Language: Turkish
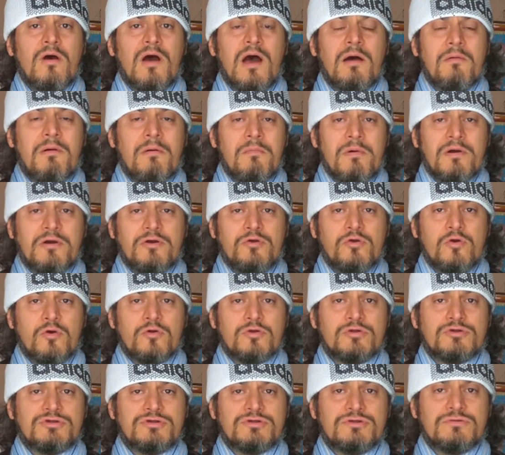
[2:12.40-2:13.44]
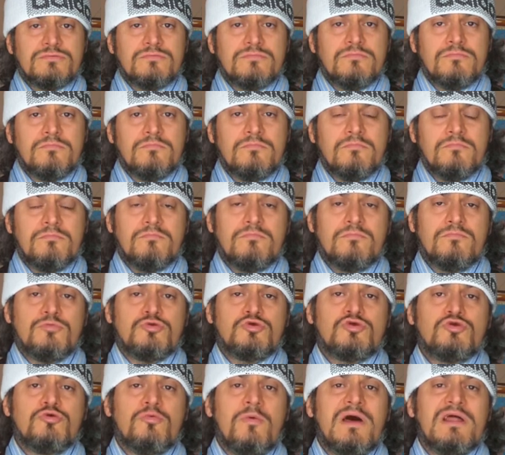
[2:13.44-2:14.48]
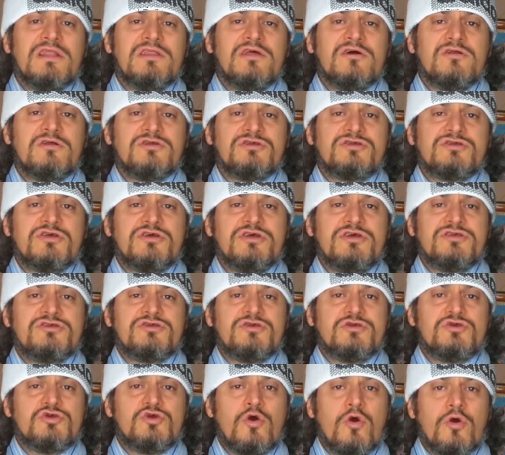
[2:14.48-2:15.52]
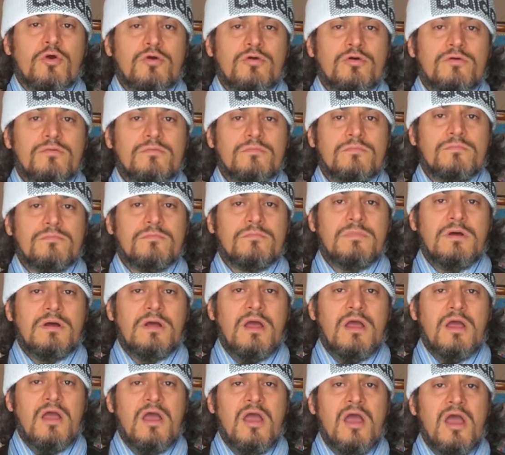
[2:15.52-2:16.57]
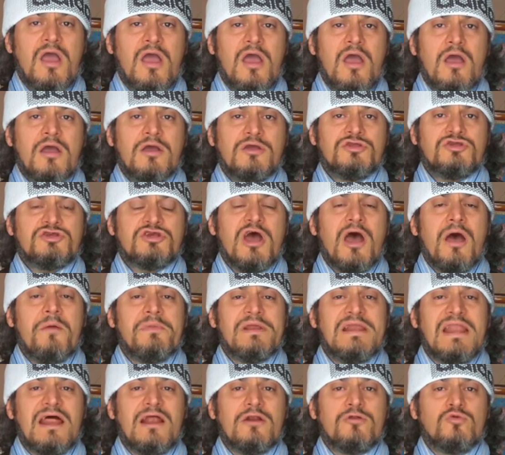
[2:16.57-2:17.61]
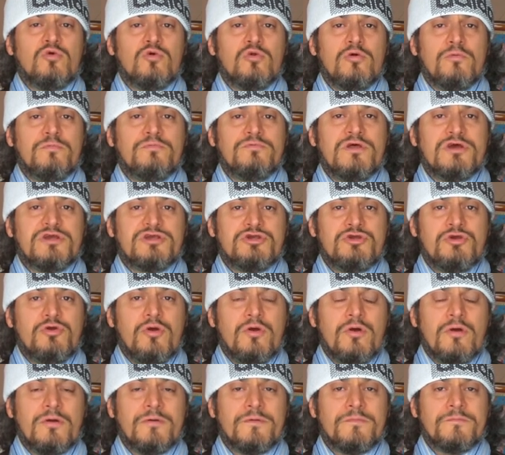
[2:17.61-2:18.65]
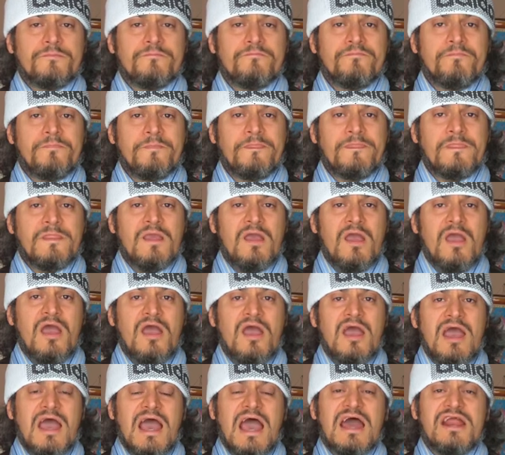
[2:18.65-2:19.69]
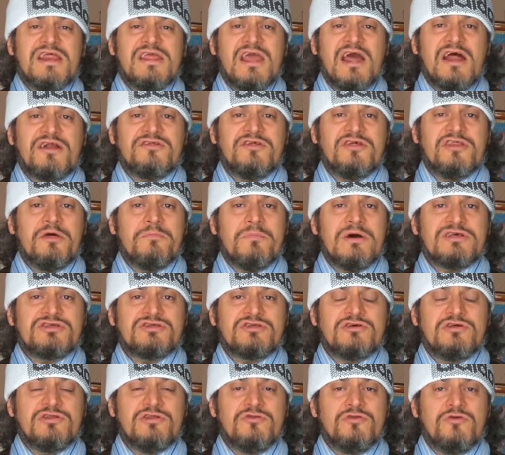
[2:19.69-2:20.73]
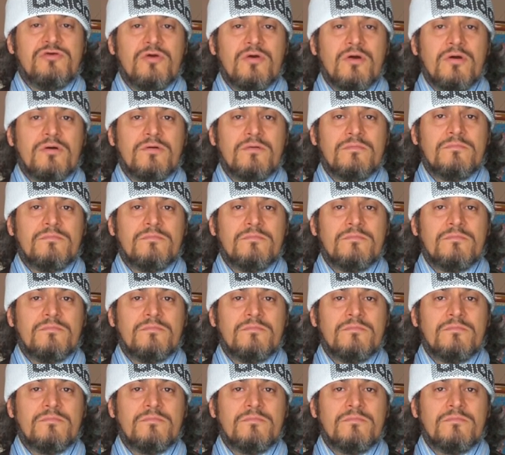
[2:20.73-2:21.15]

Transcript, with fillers: Ama bakıyoruz Müslümanların sayısı çok. Camiler dolup taşıyor. Her yerde namaz kılınıyor.